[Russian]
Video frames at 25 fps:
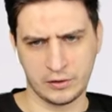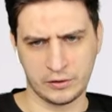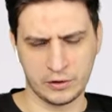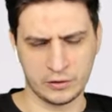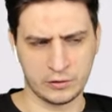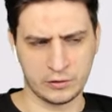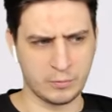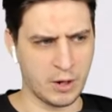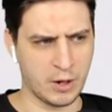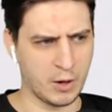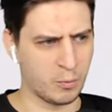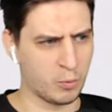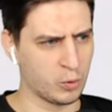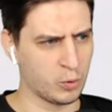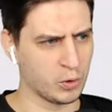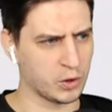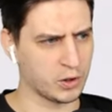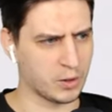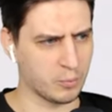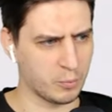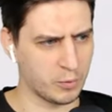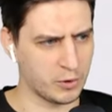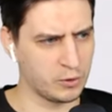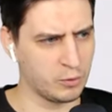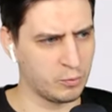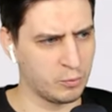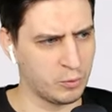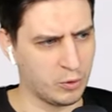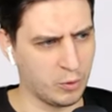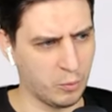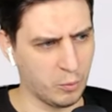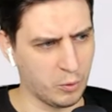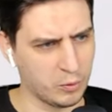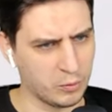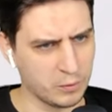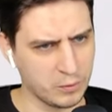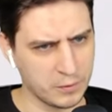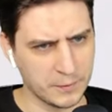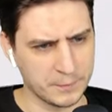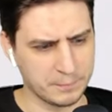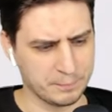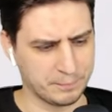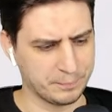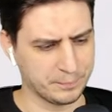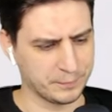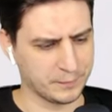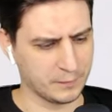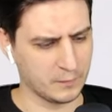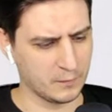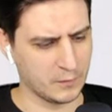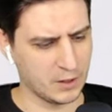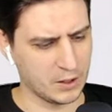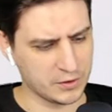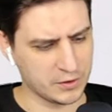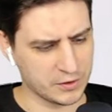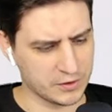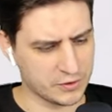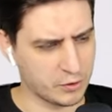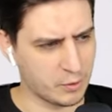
это бабулька по-любому. Это сто